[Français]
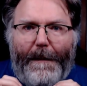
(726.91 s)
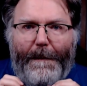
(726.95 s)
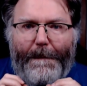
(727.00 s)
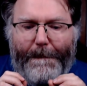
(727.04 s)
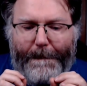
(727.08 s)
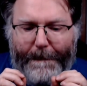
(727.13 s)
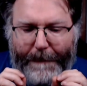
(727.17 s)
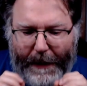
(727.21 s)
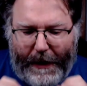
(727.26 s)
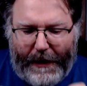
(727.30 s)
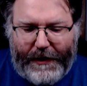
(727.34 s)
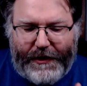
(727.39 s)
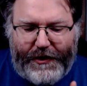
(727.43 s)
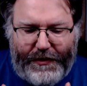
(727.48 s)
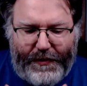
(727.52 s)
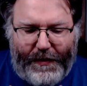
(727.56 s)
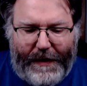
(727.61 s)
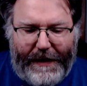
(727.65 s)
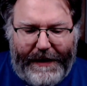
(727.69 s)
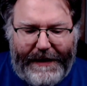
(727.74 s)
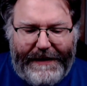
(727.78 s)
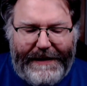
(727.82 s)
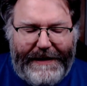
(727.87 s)
Box
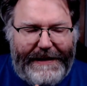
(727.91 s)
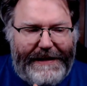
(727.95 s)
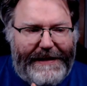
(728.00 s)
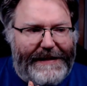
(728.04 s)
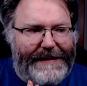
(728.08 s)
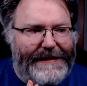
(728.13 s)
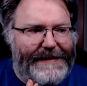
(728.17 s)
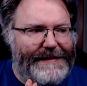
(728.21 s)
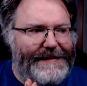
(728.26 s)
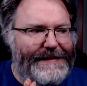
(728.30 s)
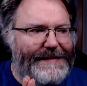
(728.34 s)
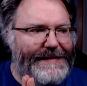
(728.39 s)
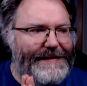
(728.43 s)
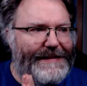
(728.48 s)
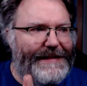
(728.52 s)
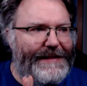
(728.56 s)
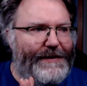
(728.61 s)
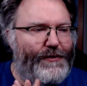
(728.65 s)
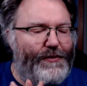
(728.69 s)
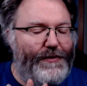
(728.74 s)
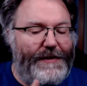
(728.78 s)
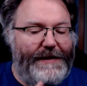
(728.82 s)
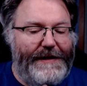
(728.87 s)
One,
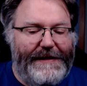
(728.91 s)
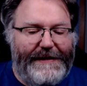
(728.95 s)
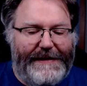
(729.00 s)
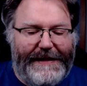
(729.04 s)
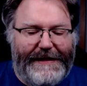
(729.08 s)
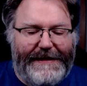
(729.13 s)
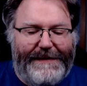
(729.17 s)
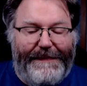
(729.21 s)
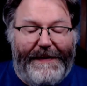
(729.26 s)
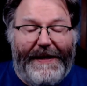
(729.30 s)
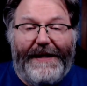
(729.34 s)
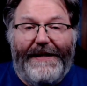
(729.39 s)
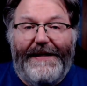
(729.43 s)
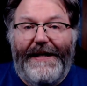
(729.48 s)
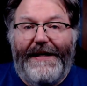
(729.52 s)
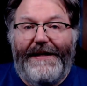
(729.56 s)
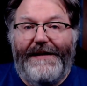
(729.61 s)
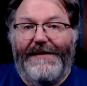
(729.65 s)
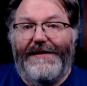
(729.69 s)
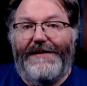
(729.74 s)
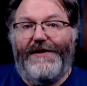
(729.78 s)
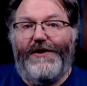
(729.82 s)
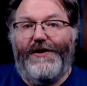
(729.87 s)
c'est une des
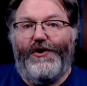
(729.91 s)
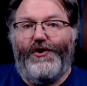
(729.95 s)
expériences